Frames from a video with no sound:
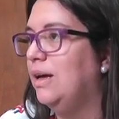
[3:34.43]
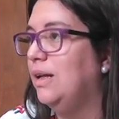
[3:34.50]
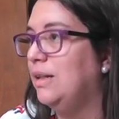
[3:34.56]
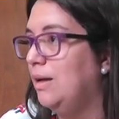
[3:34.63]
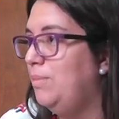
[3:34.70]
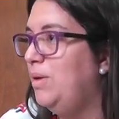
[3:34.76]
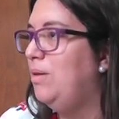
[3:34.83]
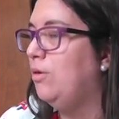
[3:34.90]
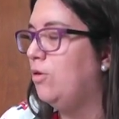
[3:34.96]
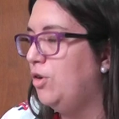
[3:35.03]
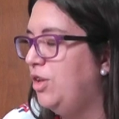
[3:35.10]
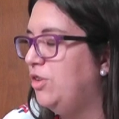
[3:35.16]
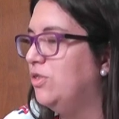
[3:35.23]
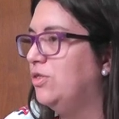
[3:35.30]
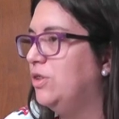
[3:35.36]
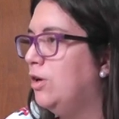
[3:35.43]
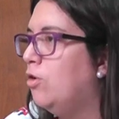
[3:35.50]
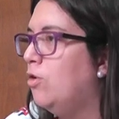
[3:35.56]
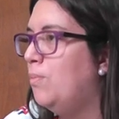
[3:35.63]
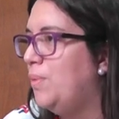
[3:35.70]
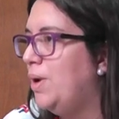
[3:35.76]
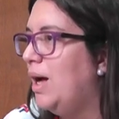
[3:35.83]
que, también con eso se
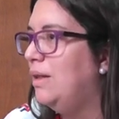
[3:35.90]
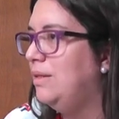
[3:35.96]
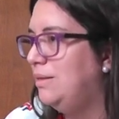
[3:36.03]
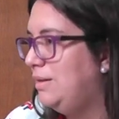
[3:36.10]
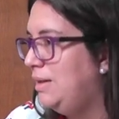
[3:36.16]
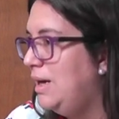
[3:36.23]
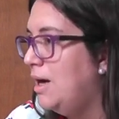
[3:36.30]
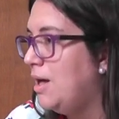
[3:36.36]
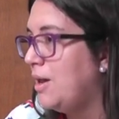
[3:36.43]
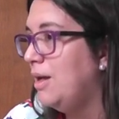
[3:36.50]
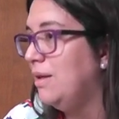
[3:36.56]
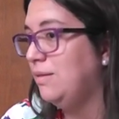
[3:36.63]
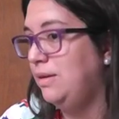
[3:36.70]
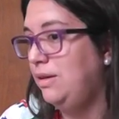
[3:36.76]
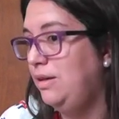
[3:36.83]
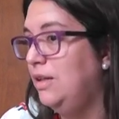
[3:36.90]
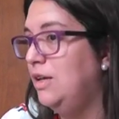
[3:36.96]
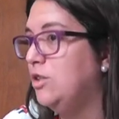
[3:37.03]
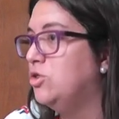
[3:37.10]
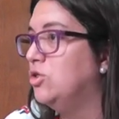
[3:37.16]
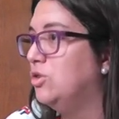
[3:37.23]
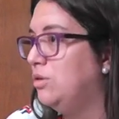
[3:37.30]
compra tierras y
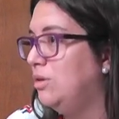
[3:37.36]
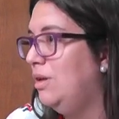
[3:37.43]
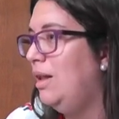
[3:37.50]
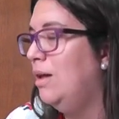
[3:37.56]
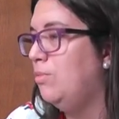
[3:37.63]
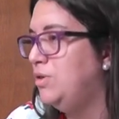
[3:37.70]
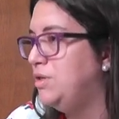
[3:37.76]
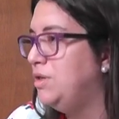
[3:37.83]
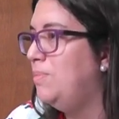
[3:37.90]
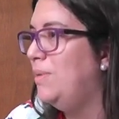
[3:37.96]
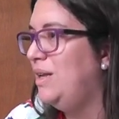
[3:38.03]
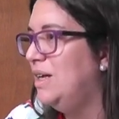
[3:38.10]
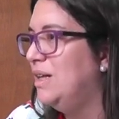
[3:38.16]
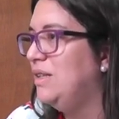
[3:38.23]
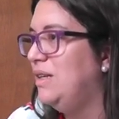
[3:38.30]
de hecho la municipalidad